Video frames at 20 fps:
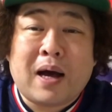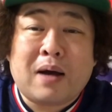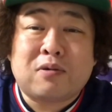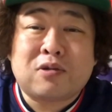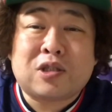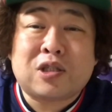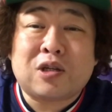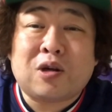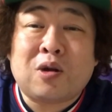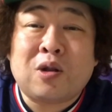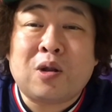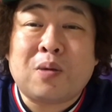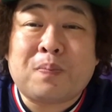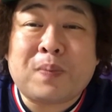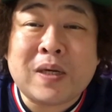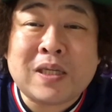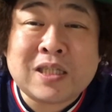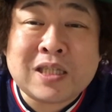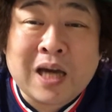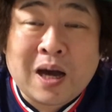まあ後ろの
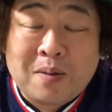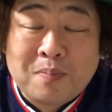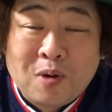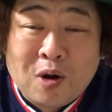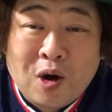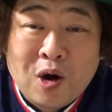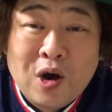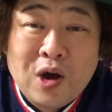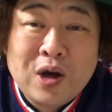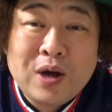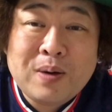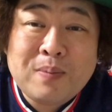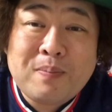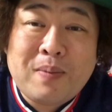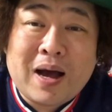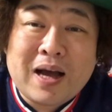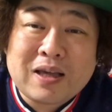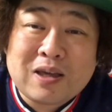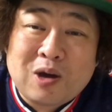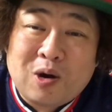ピッチャーも、
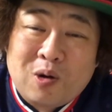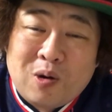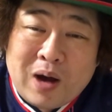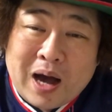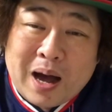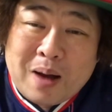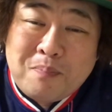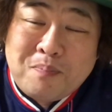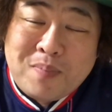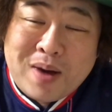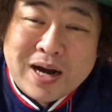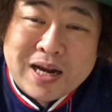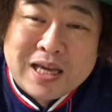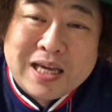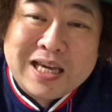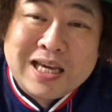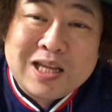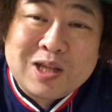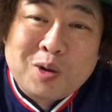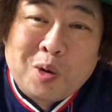まあ今日はあんま
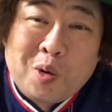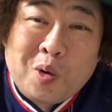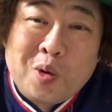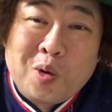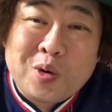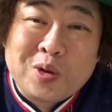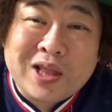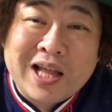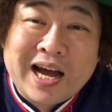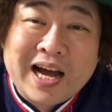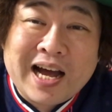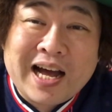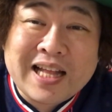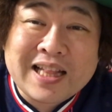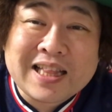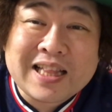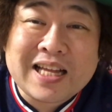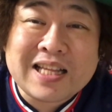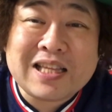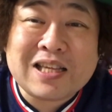りいいとこな
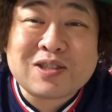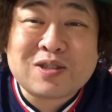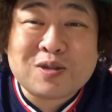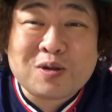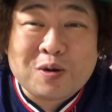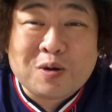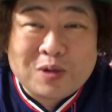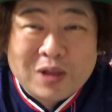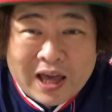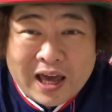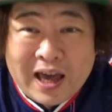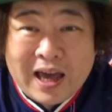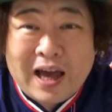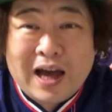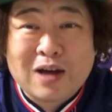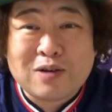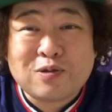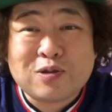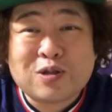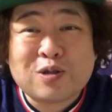かったですよね。
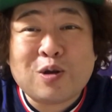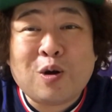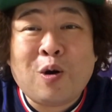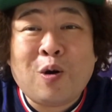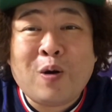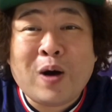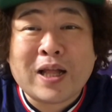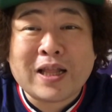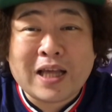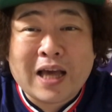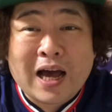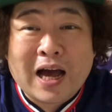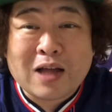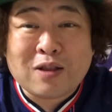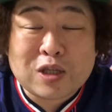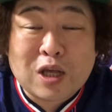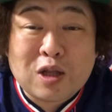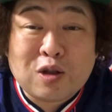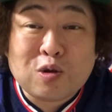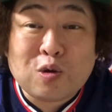打つ方はね、あ
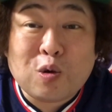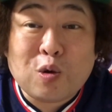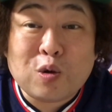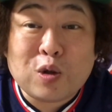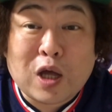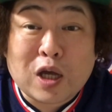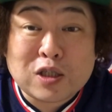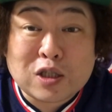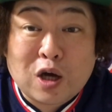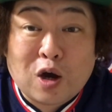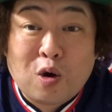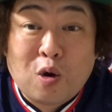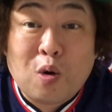の先頭打者